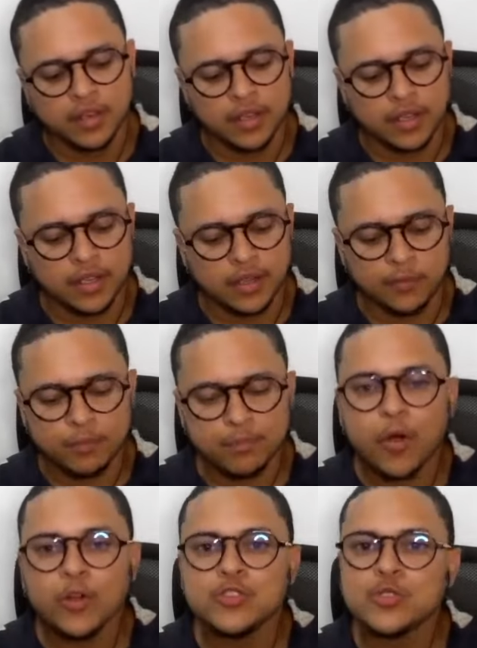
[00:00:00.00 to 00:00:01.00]
né,
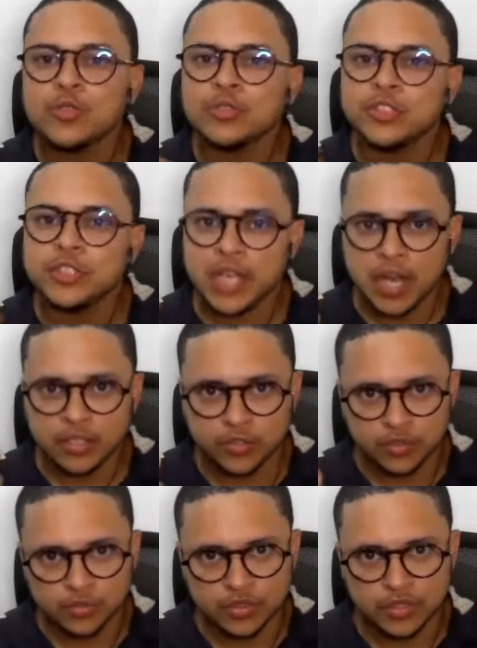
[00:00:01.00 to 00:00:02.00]
pós o
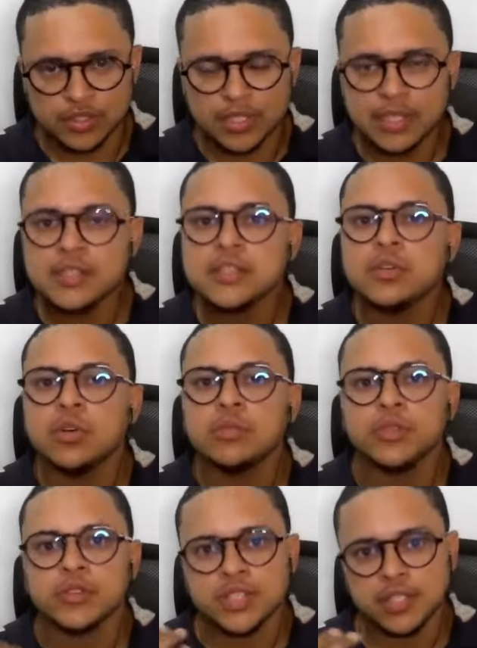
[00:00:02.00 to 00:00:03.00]
contato desse
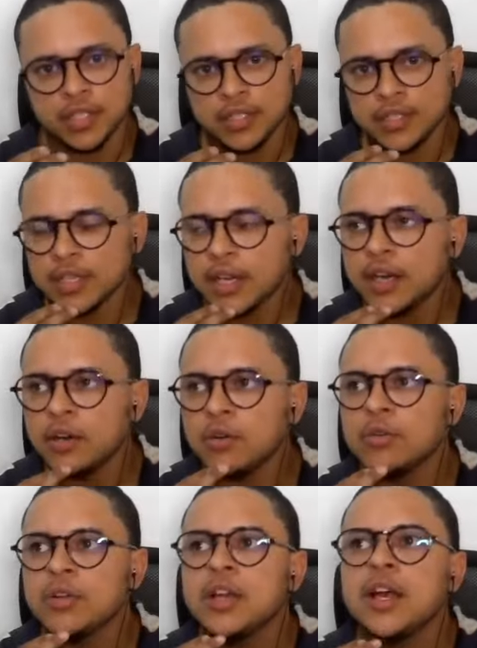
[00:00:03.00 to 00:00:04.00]
homem
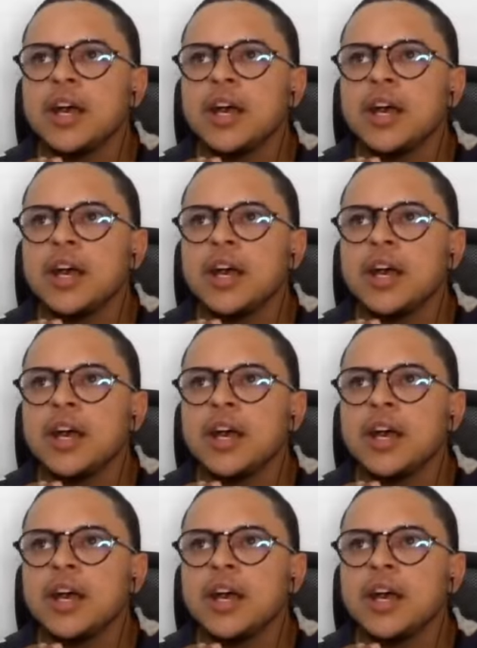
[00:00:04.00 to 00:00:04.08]
ocidental,